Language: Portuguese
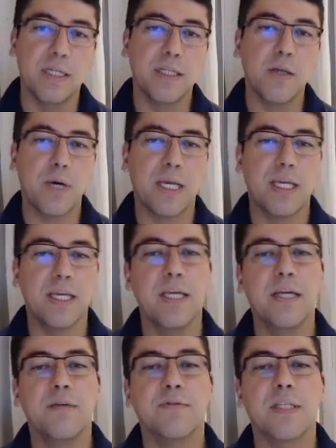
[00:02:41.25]
Então aqui
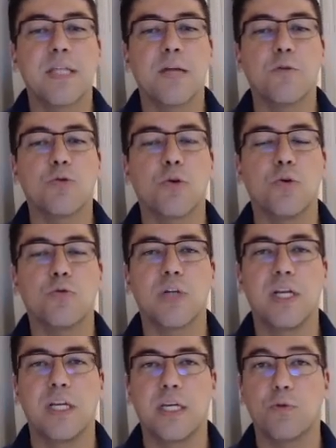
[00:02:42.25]
você tem o tronco
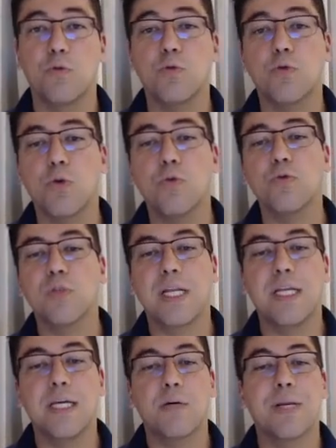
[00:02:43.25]
celíaco. E o tronco
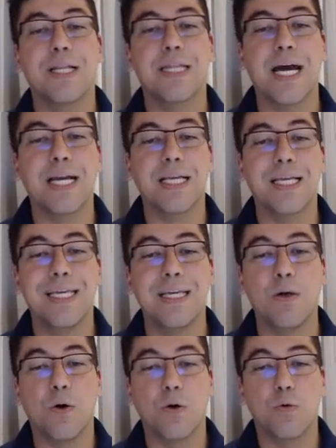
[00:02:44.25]
celíaco ele está aqui, ó.